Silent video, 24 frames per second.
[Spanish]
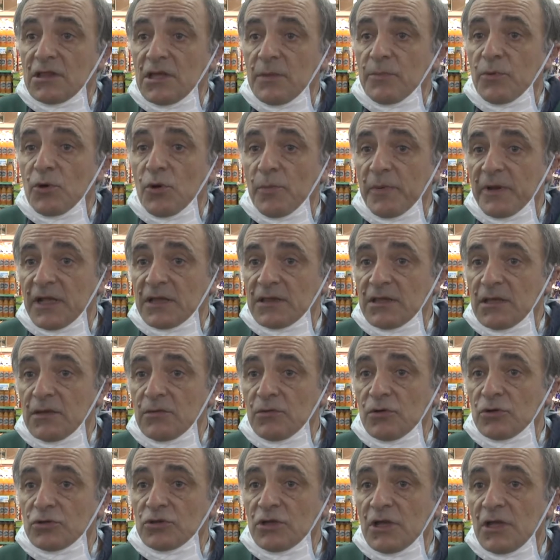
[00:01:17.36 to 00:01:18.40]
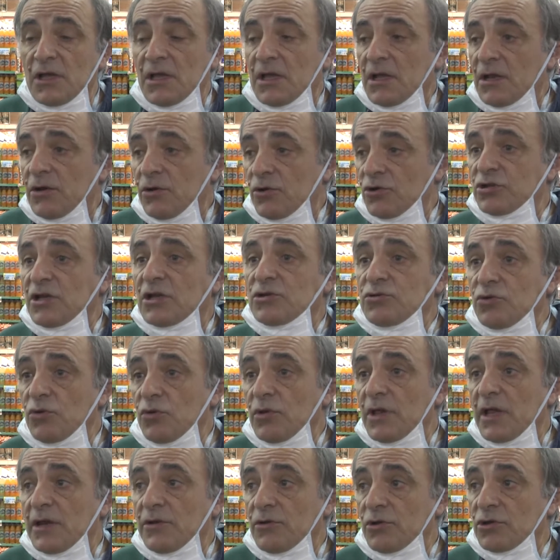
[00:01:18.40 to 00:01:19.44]
tipo de operativos nos
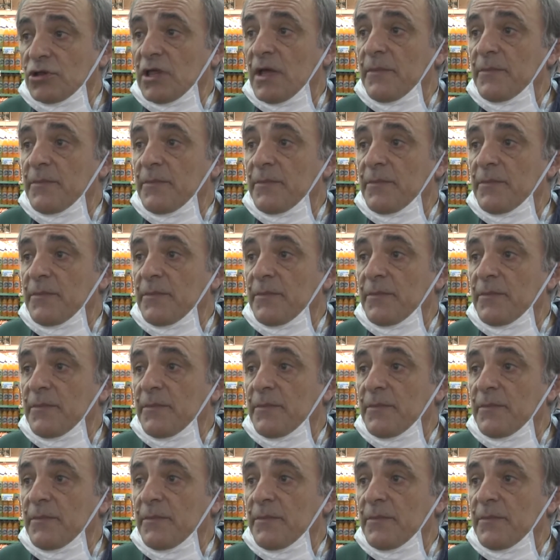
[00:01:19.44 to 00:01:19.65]
ayudan ¿no?